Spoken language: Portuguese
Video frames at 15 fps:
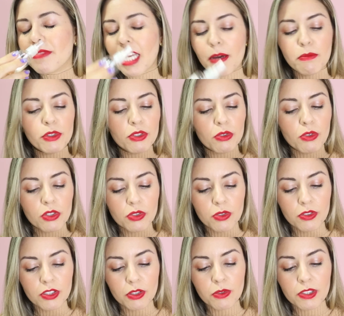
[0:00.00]
É muito
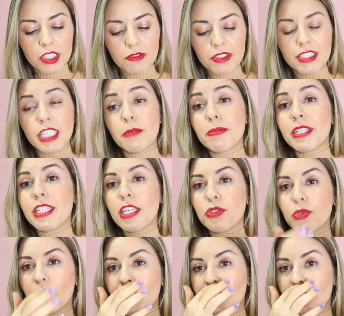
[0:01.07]
gostoso. Inclusive, sempre
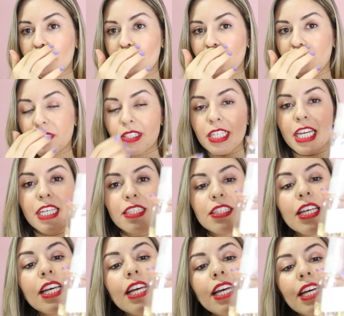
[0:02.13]
deixo o link aqui para vocês